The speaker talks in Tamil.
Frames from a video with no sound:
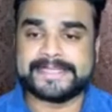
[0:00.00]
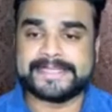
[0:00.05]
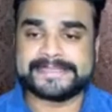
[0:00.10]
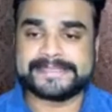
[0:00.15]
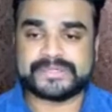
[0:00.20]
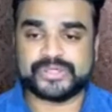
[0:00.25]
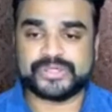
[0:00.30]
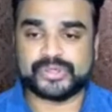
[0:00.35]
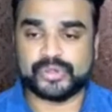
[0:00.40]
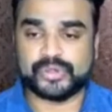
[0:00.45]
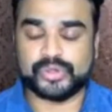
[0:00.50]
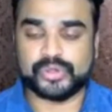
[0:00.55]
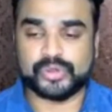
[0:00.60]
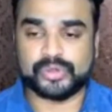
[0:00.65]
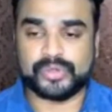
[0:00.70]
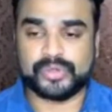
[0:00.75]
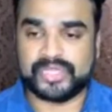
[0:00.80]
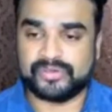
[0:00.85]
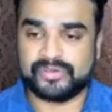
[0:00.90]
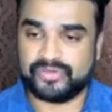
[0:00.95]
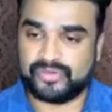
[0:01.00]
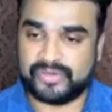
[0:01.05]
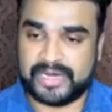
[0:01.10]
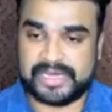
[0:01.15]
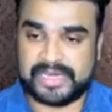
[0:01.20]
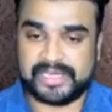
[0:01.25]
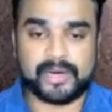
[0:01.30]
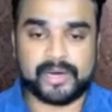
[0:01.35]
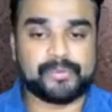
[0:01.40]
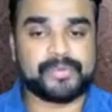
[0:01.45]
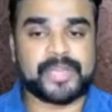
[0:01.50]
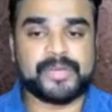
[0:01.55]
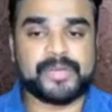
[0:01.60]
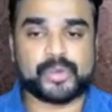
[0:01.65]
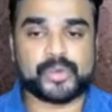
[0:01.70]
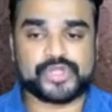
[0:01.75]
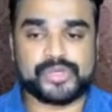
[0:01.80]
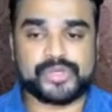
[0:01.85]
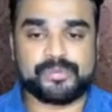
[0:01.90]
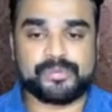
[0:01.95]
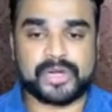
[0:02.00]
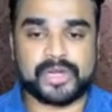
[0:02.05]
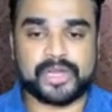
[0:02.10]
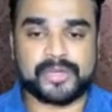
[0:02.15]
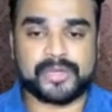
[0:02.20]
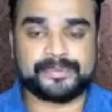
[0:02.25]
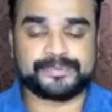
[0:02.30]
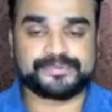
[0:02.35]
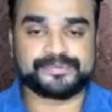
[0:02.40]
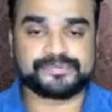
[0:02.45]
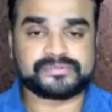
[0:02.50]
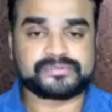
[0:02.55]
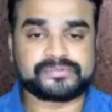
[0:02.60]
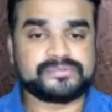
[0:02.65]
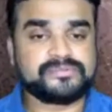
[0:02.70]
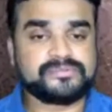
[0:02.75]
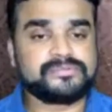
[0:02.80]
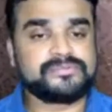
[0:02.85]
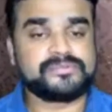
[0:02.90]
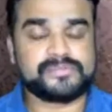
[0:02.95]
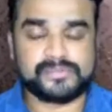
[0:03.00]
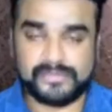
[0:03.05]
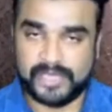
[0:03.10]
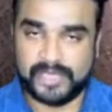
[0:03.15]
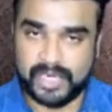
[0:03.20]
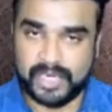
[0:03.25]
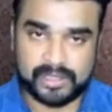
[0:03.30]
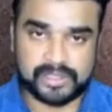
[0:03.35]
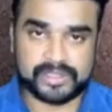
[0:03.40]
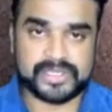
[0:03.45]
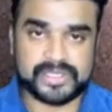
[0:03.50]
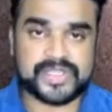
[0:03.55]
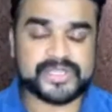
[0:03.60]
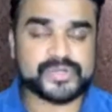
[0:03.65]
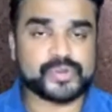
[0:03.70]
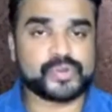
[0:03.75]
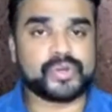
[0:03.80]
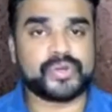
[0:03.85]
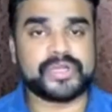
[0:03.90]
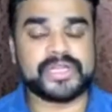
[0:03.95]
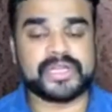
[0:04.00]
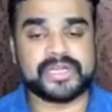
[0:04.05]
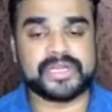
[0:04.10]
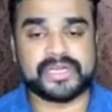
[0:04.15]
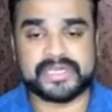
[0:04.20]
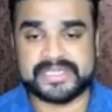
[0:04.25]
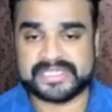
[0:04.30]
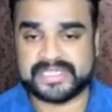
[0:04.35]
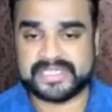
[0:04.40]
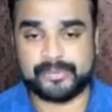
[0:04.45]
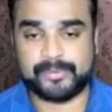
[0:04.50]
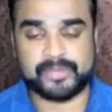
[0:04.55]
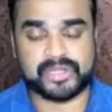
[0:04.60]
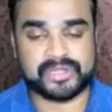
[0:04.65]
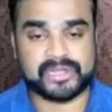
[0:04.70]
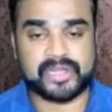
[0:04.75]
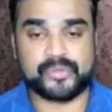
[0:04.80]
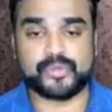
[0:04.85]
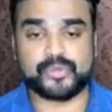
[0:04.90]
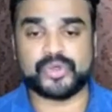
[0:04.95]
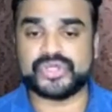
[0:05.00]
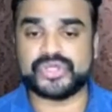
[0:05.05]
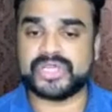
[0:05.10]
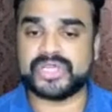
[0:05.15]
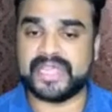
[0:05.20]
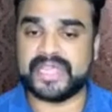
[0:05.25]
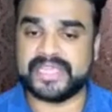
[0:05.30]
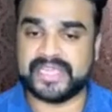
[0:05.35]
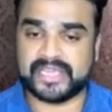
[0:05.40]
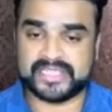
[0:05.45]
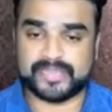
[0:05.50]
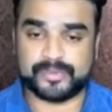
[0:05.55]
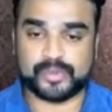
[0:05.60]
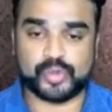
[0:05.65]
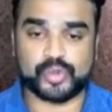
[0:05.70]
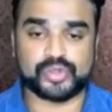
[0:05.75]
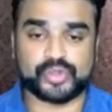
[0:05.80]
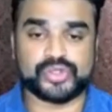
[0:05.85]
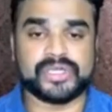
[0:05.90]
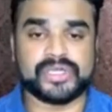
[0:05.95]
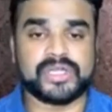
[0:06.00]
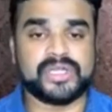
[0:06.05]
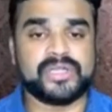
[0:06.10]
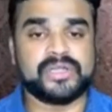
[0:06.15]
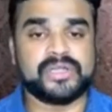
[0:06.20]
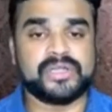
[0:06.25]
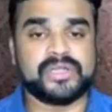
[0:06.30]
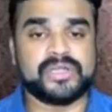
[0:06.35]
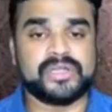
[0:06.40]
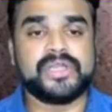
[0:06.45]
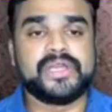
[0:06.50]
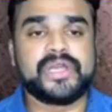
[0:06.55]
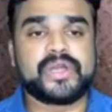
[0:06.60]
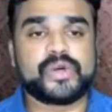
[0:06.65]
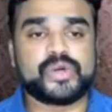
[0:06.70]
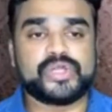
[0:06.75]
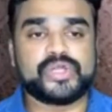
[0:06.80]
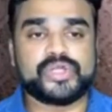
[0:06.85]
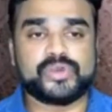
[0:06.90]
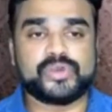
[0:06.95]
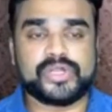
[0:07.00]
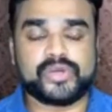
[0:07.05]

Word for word: ஸோ நீங்கள் வந்து ஃபைலை கம்ப்ளைண்ட் ப்ரொசீட் பண்ணலாம் அண்ட் எஸ் உங்களுடைய டிஸ்க்ளைமர் இதெல்லாம் முடிஞ்சு ஐ அக்செப்ட் கொடுத்துருங்க கொடுத்த உடனே